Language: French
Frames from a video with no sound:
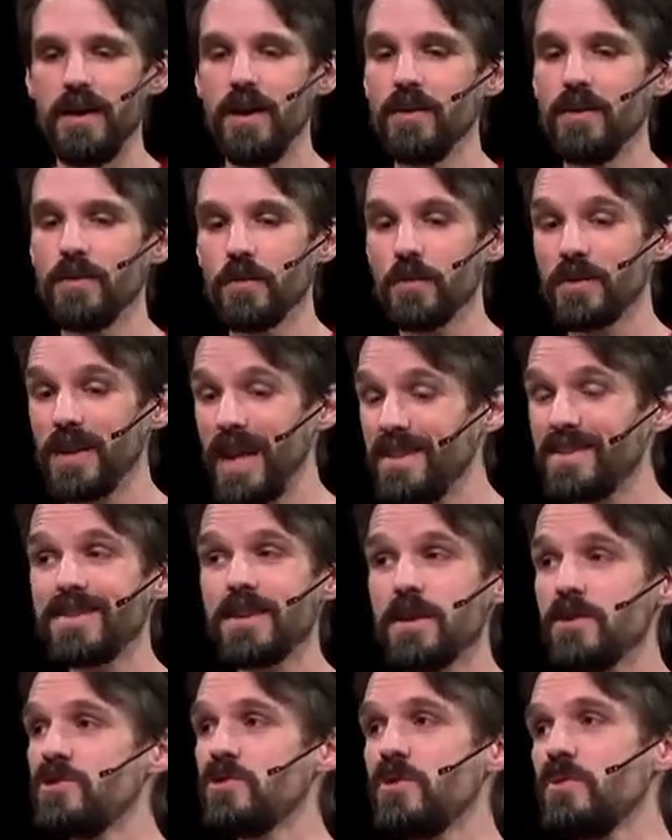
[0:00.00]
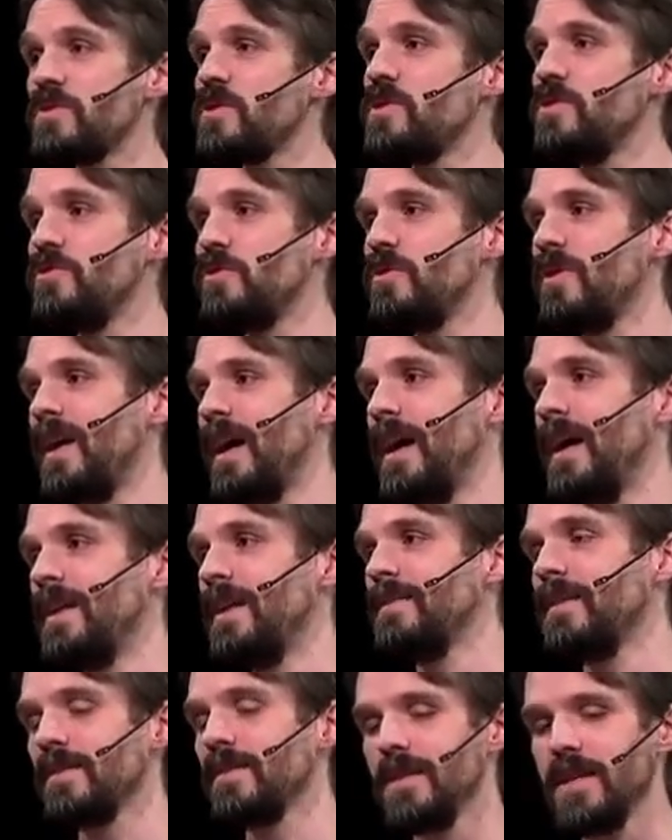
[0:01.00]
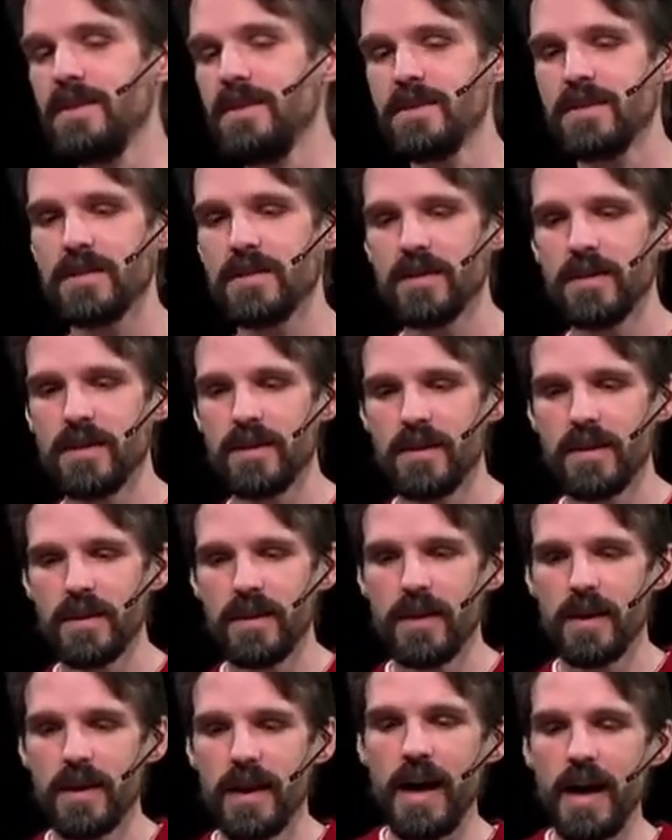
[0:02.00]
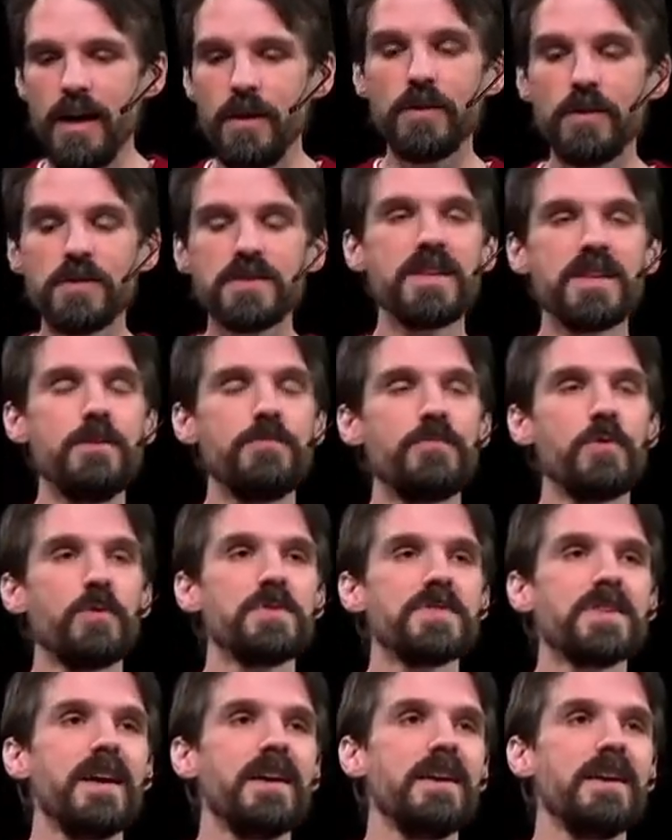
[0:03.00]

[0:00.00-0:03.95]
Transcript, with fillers: donc la seule chose que Dieu leur a interdite, alors s'ils font ça, ils